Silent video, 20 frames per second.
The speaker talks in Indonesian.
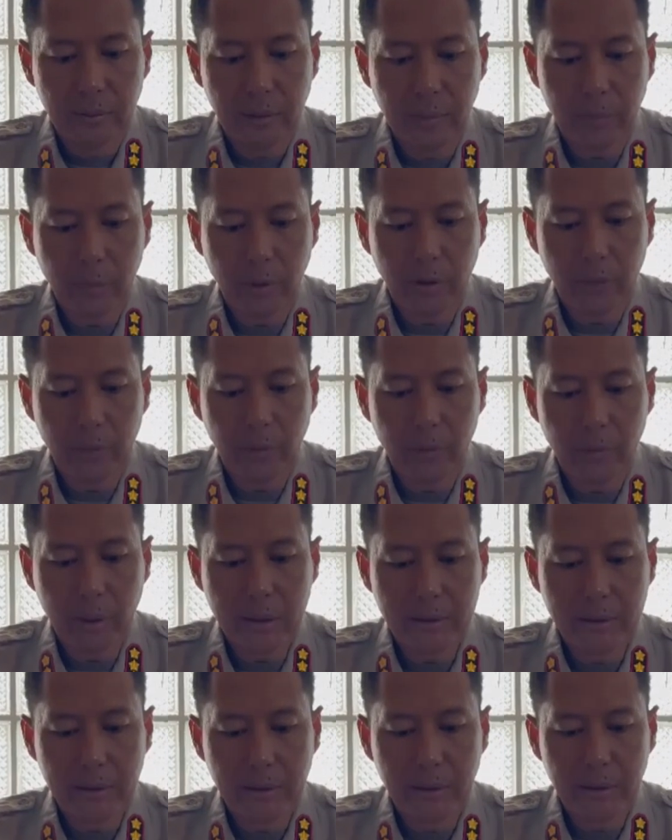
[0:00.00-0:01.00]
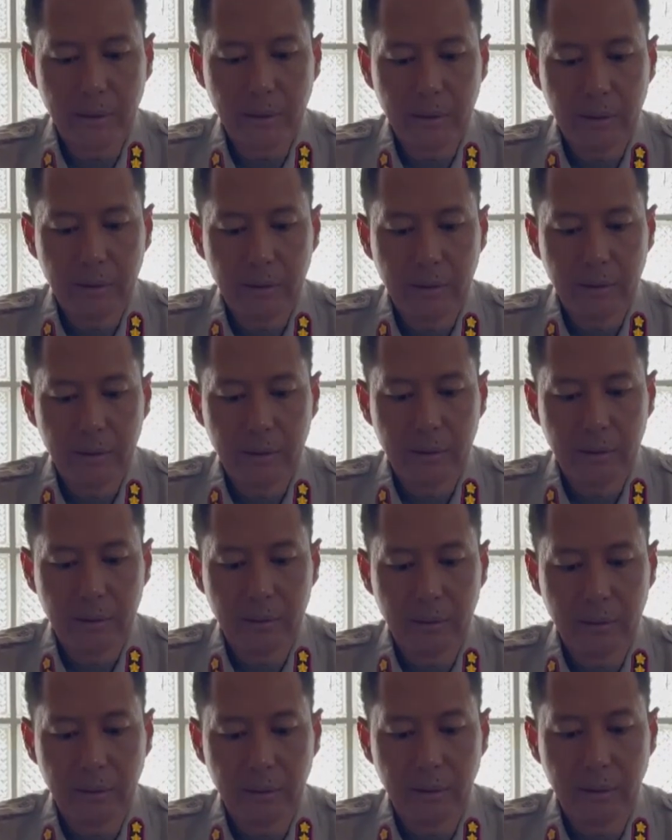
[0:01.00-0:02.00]
Laporan informasi
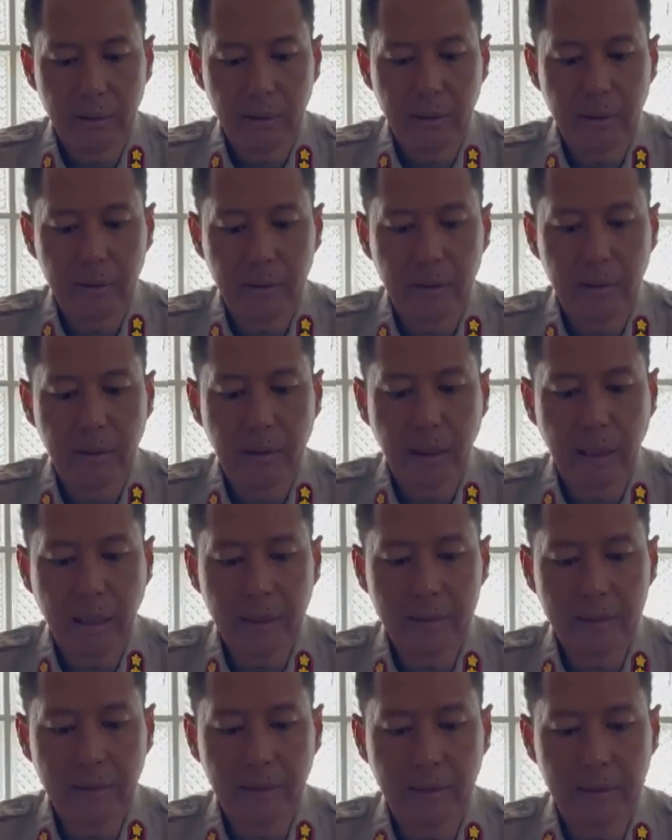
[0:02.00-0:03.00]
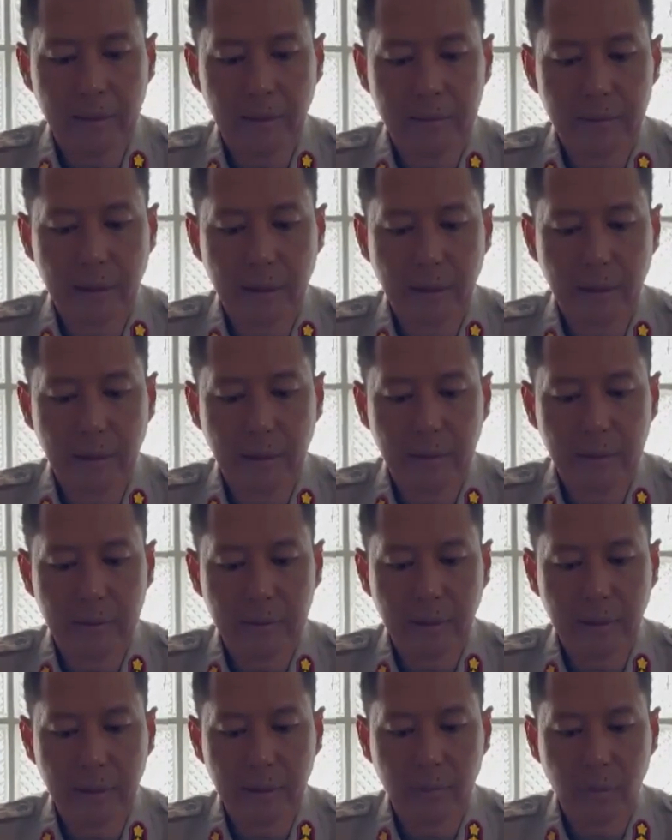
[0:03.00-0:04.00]
di HT
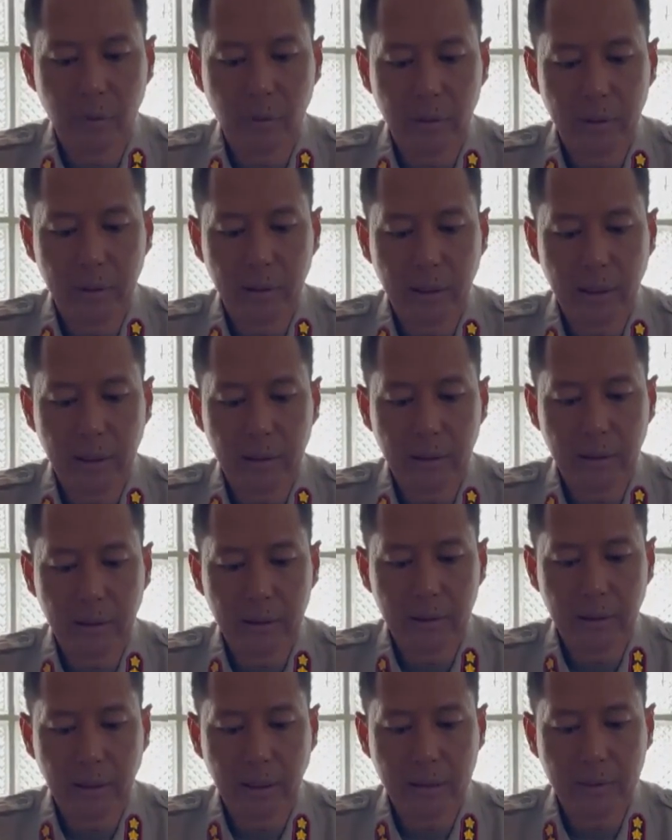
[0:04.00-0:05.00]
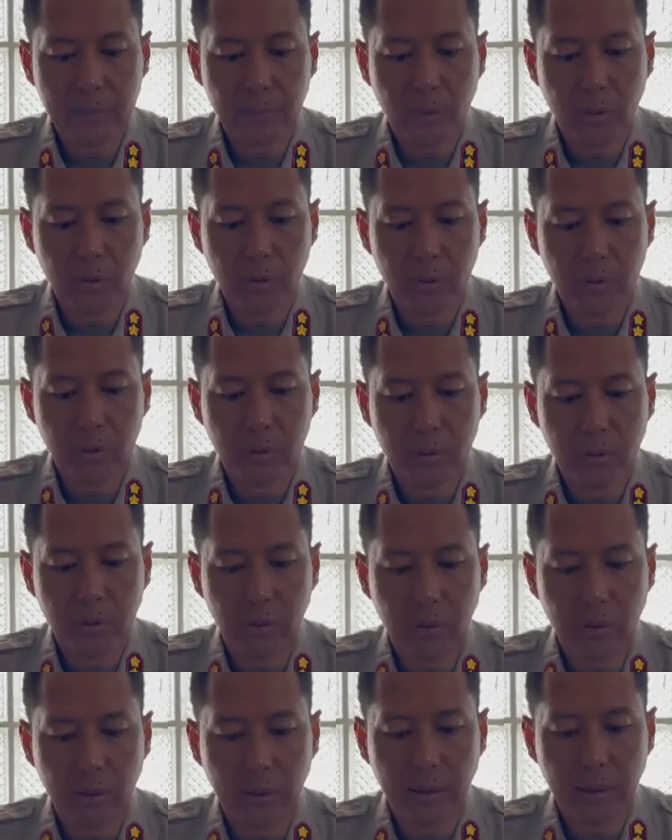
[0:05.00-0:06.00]
jajaran TNI Polri Ilaga direspon
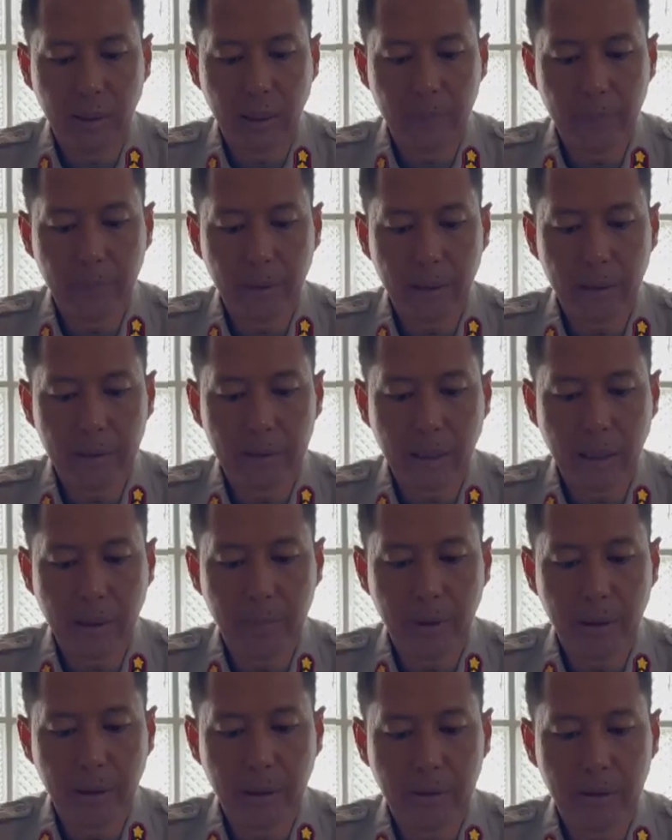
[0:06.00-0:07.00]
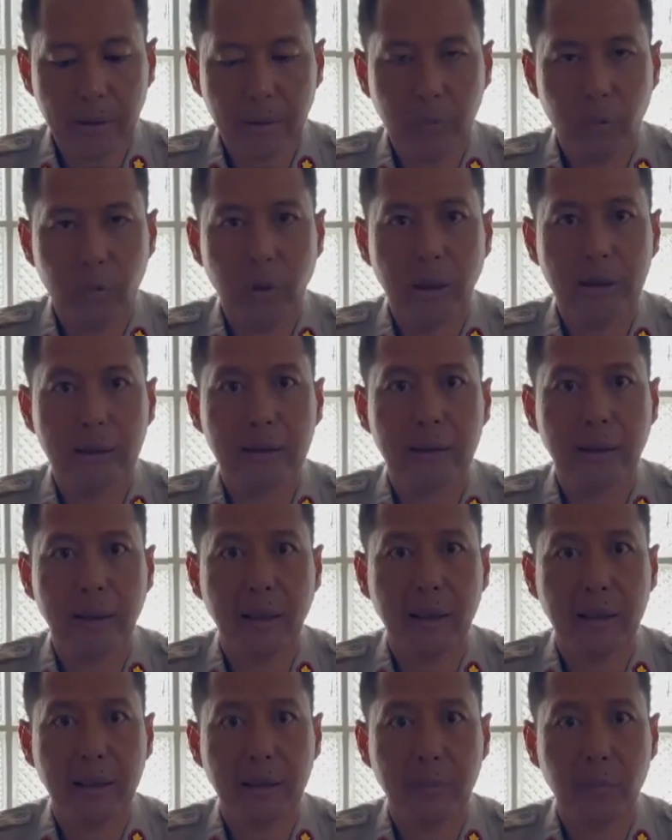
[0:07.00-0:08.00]
oleh aparat keamanan gabungan
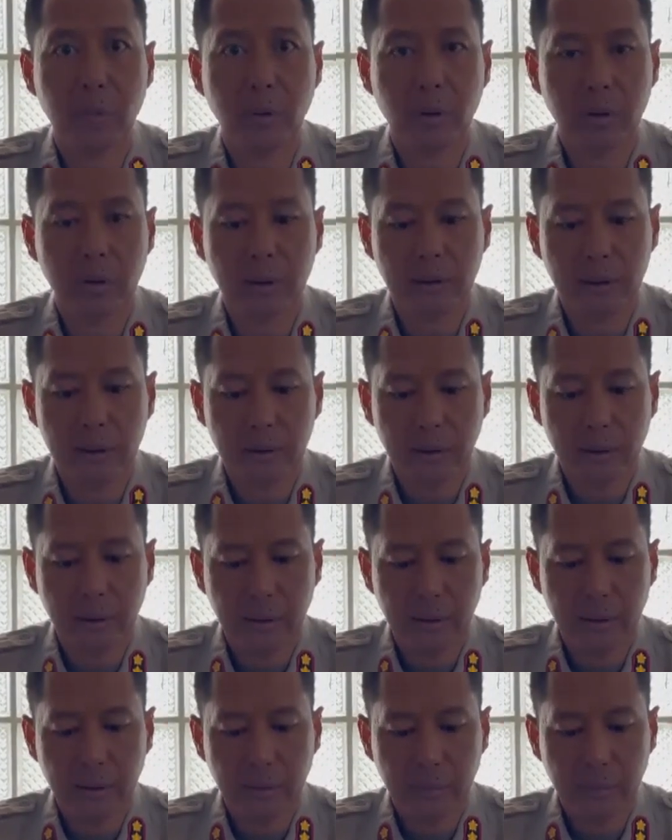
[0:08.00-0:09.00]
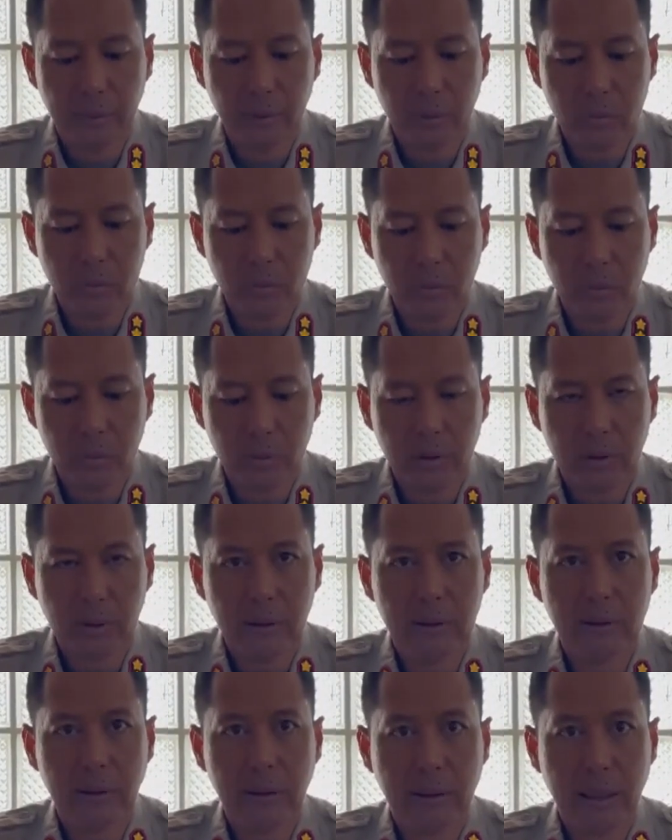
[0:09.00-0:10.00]
TNI Polri menuju
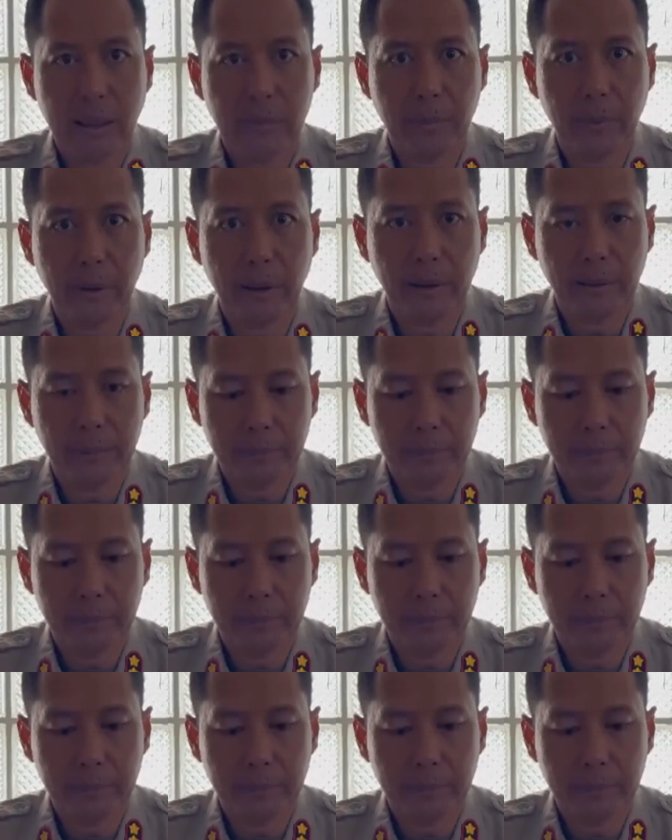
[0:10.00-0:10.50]
ke TKP.